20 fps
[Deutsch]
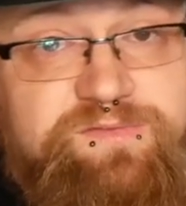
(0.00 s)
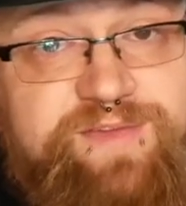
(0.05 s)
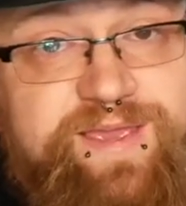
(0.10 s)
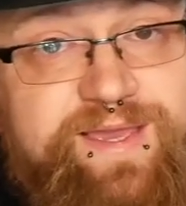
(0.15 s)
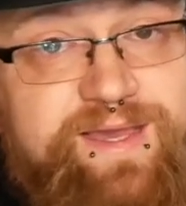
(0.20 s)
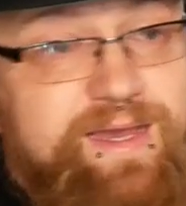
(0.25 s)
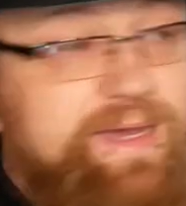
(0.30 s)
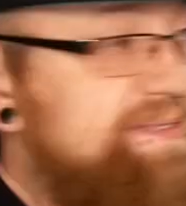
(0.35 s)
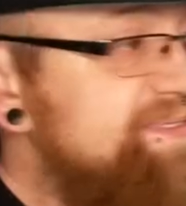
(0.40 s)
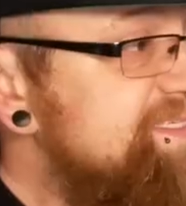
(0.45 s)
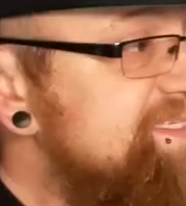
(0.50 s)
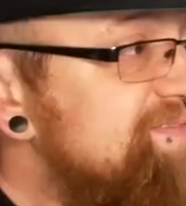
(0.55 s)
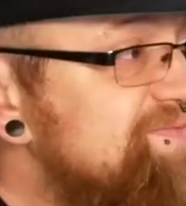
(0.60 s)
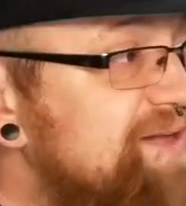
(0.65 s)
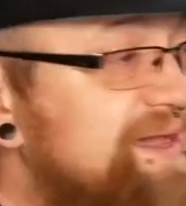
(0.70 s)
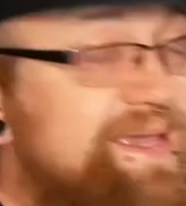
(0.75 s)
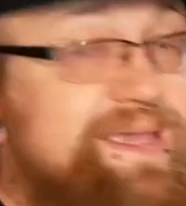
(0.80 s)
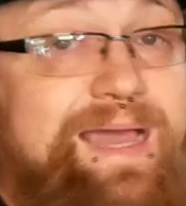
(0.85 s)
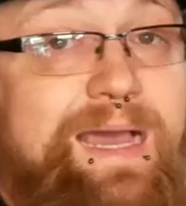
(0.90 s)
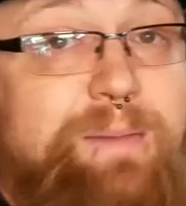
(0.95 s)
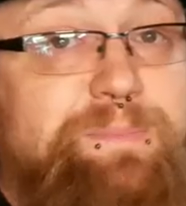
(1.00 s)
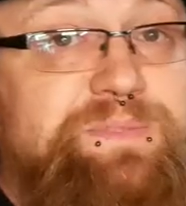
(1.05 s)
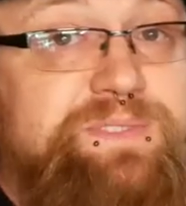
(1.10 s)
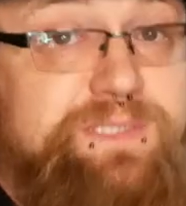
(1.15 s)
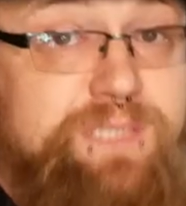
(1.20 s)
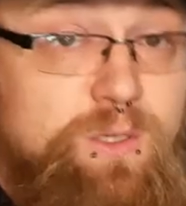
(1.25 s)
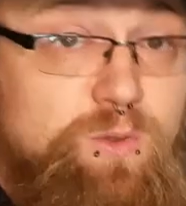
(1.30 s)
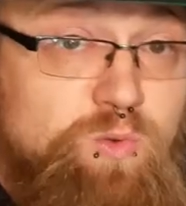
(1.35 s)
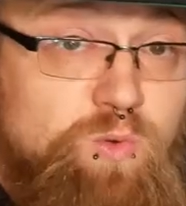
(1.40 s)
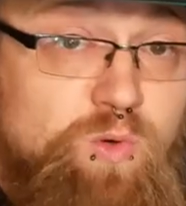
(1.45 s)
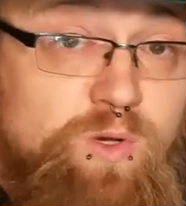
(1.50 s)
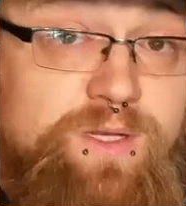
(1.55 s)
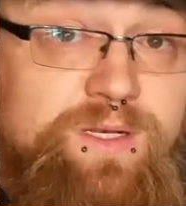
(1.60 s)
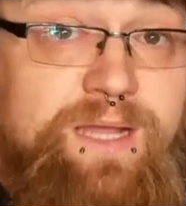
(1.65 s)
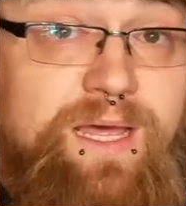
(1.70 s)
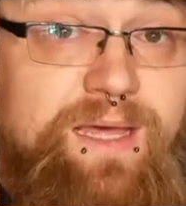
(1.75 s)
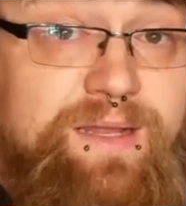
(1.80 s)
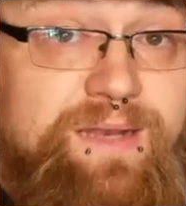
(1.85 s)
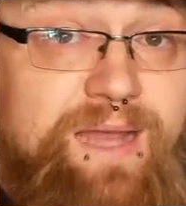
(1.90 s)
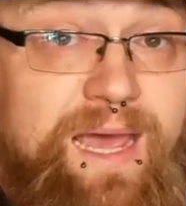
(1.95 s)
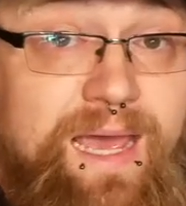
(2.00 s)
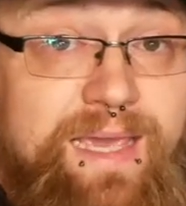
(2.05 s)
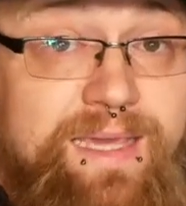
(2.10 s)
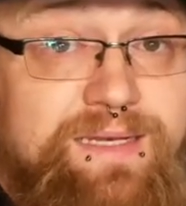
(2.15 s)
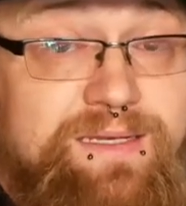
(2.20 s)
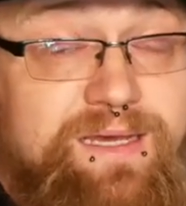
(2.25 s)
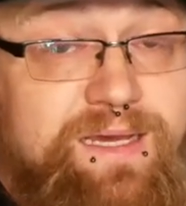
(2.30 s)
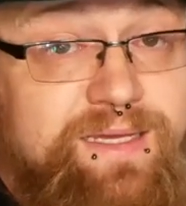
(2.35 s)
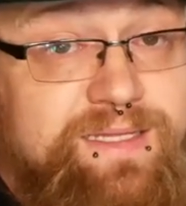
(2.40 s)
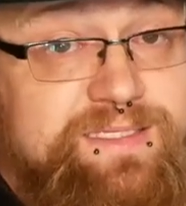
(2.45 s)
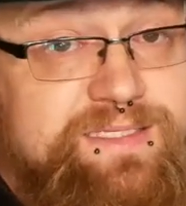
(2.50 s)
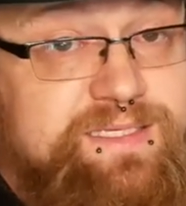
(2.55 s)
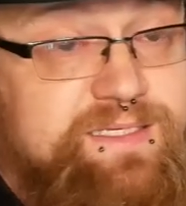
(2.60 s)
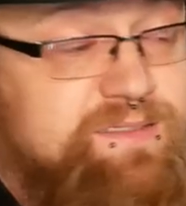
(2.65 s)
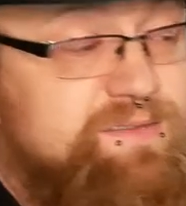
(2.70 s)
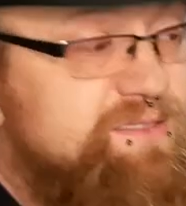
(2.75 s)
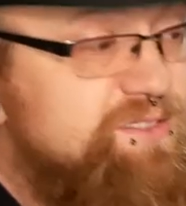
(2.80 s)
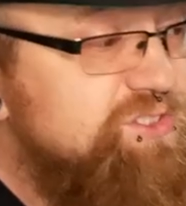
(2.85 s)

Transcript: Wer hat zwei Absaugungen an einer einzigen